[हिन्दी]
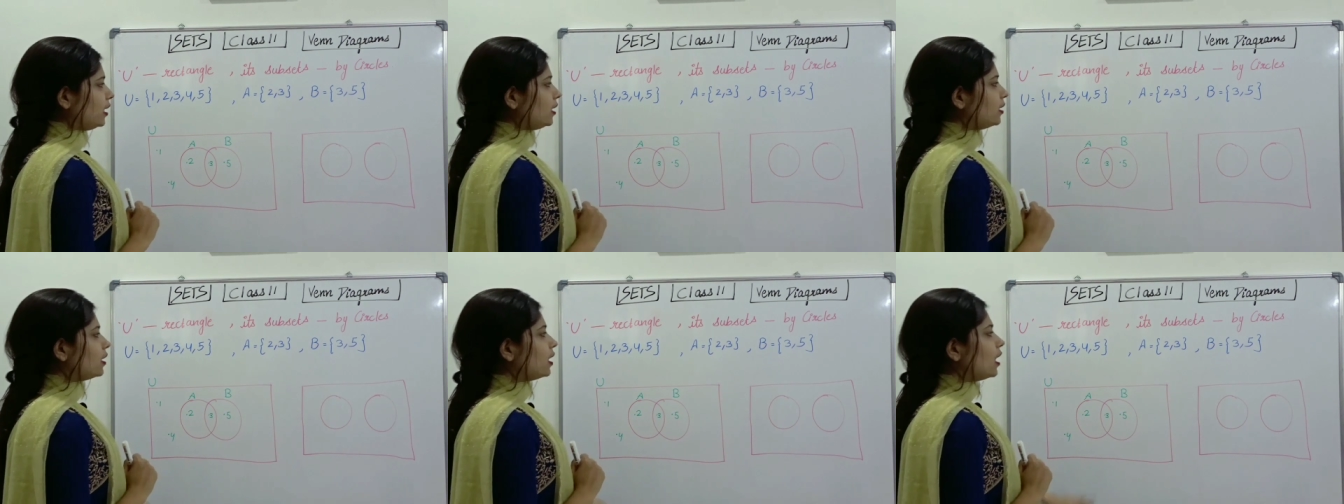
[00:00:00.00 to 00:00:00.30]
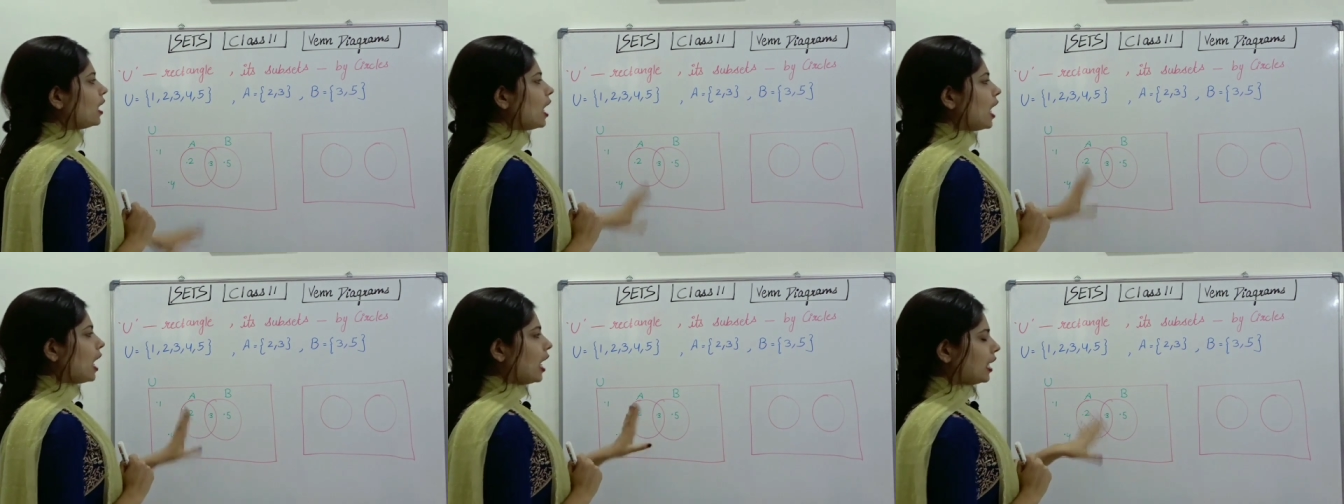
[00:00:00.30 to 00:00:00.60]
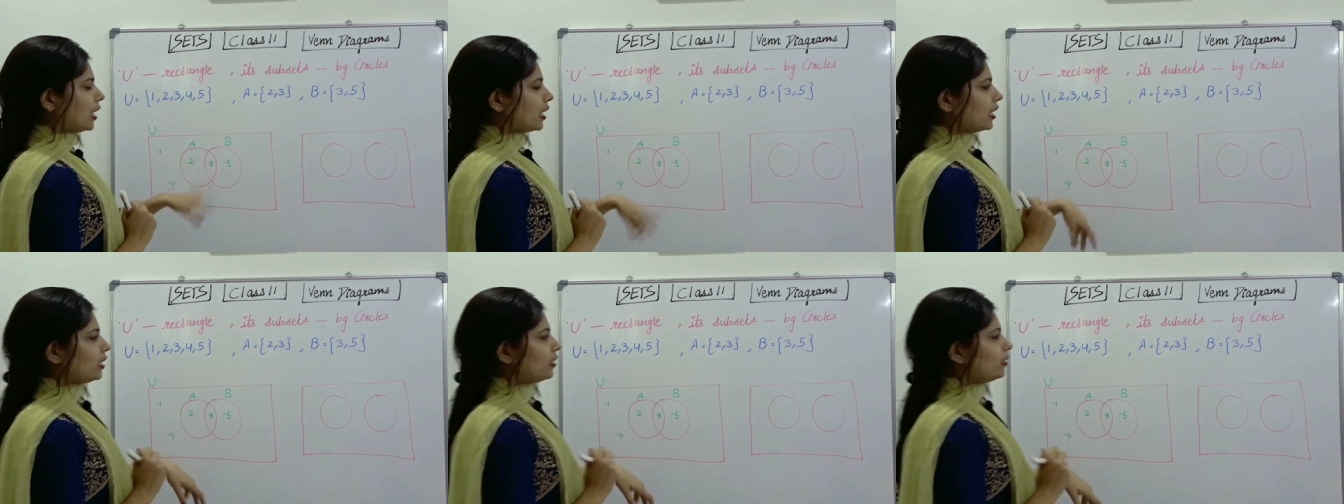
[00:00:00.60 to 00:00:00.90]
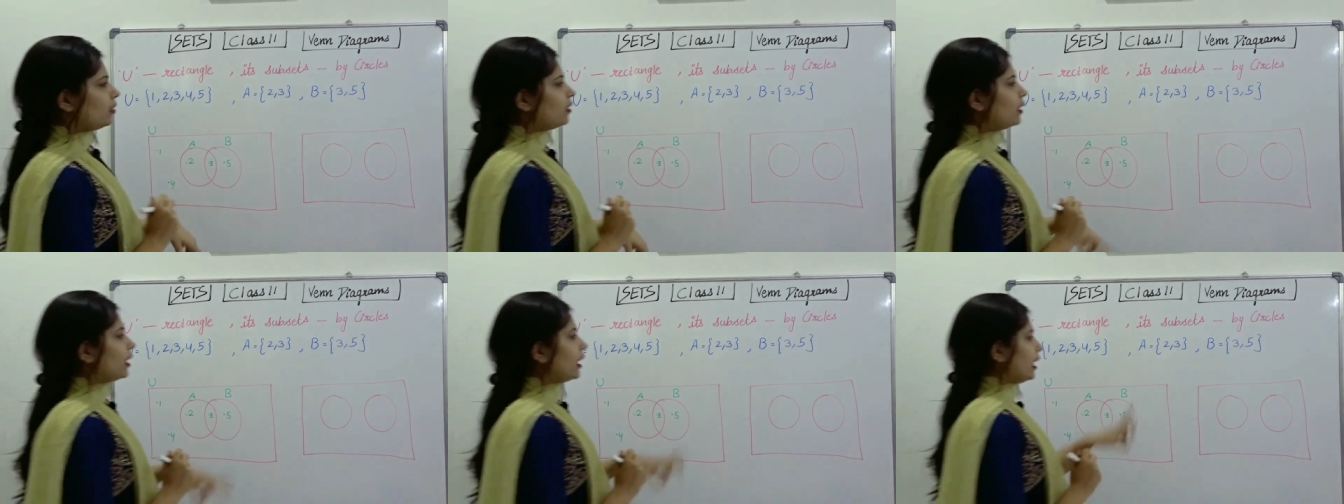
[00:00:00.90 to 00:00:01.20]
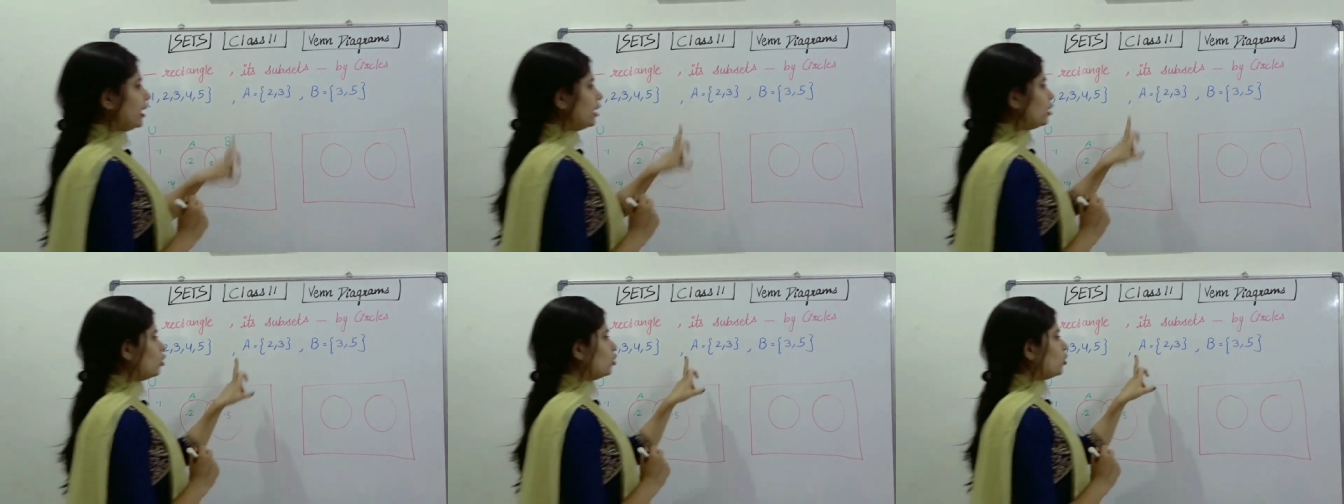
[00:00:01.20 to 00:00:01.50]
थिंग अगर
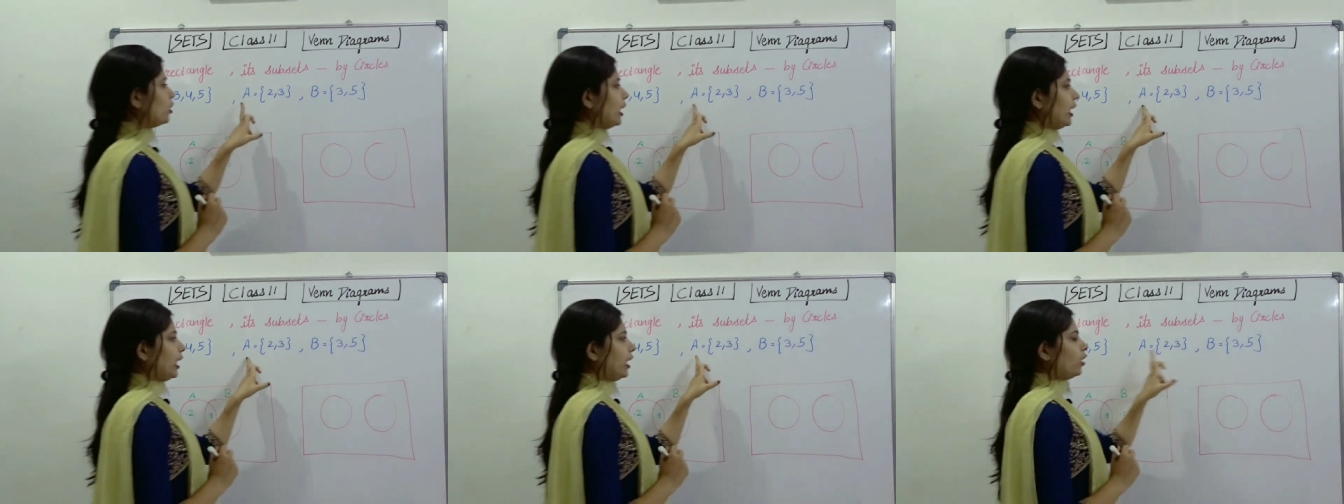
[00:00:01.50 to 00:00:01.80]
इन